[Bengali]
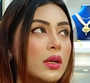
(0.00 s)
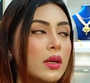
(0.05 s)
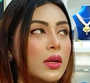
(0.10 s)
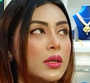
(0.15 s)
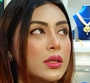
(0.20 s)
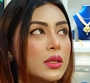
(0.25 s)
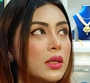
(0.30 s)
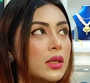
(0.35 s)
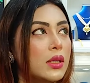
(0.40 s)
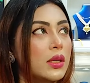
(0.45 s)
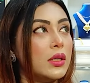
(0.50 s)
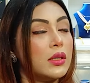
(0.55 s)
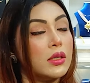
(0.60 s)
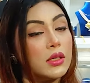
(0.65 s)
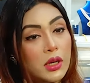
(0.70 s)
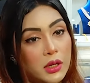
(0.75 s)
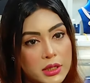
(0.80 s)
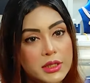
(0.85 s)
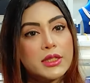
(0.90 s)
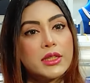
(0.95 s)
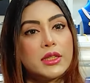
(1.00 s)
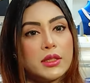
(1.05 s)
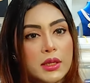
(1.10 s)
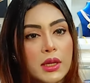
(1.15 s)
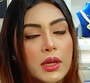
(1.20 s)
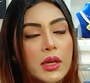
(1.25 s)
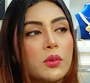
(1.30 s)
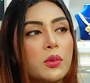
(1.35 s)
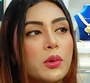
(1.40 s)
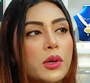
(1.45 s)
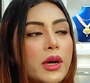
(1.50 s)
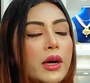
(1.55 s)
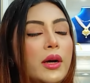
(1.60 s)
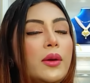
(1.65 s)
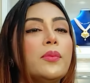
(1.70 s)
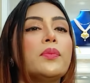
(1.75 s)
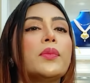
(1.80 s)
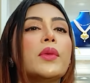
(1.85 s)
লন্ডনের লন্ডন সিটিতে ইউকের